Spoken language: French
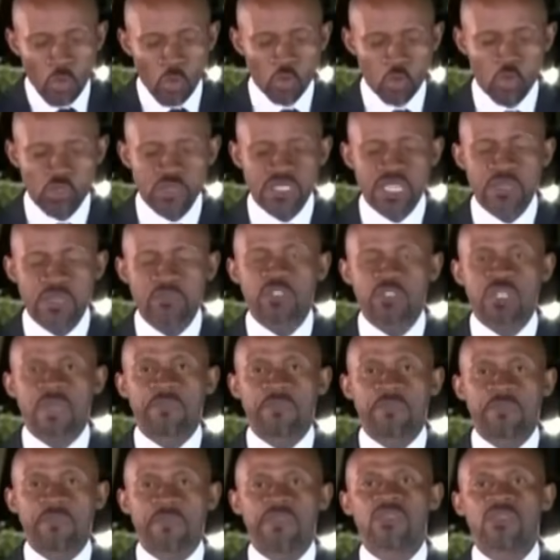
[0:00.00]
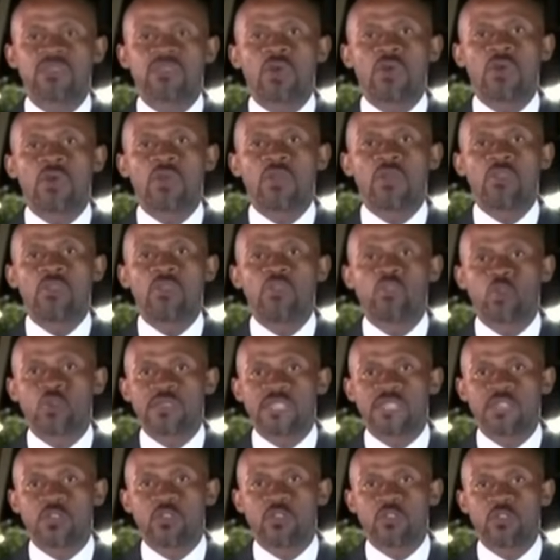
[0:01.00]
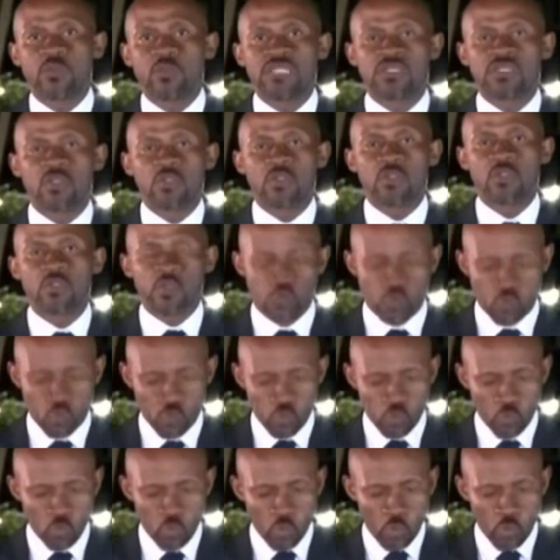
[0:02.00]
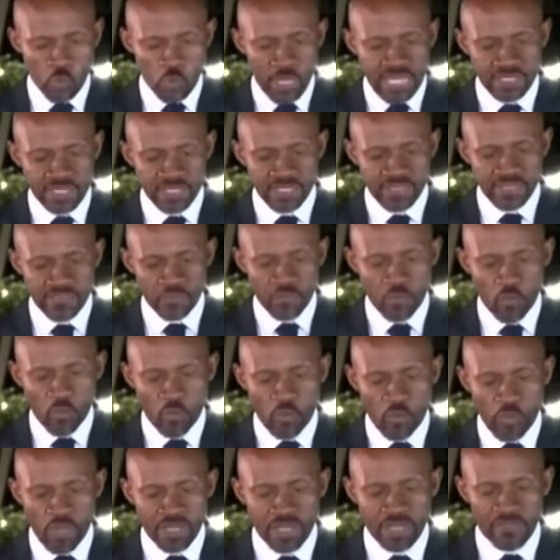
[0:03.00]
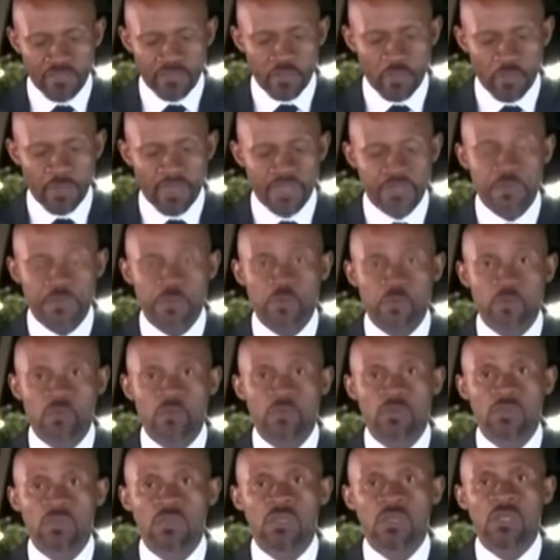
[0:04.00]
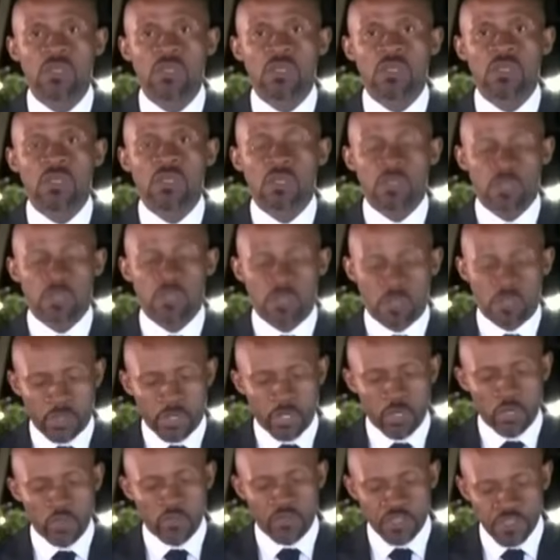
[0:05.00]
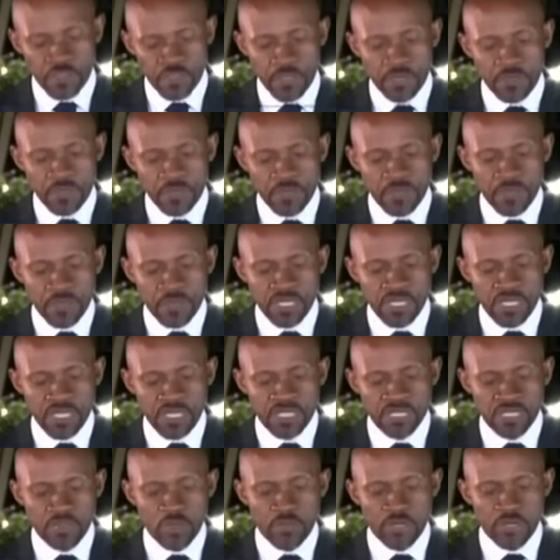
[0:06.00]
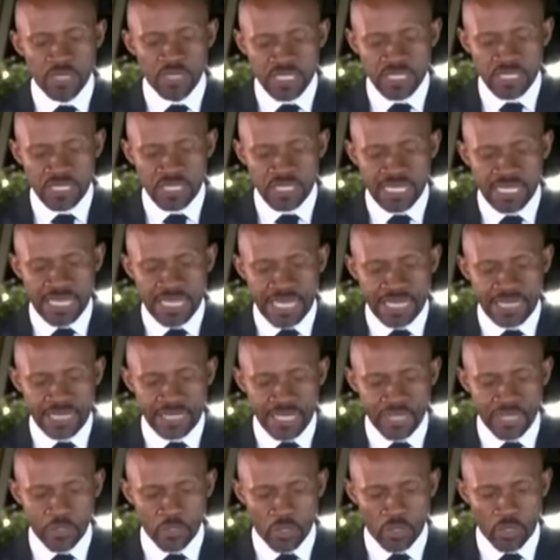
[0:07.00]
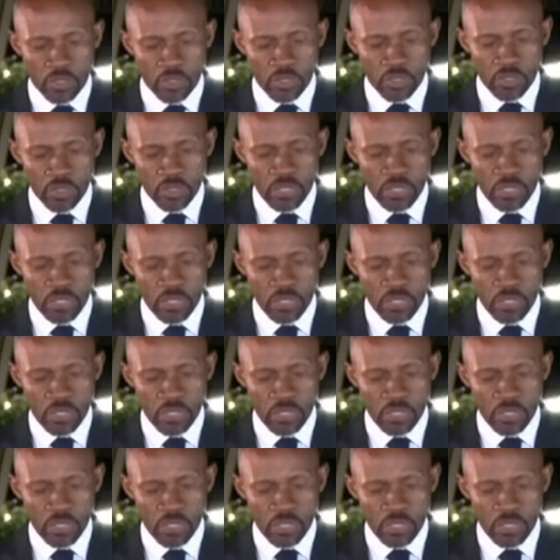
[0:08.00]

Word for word: Au deuxième chapitre du Conseil de ministres de ce jour, relatif au point d'information, le vice-premier ministre, ministre de l'Intérieur,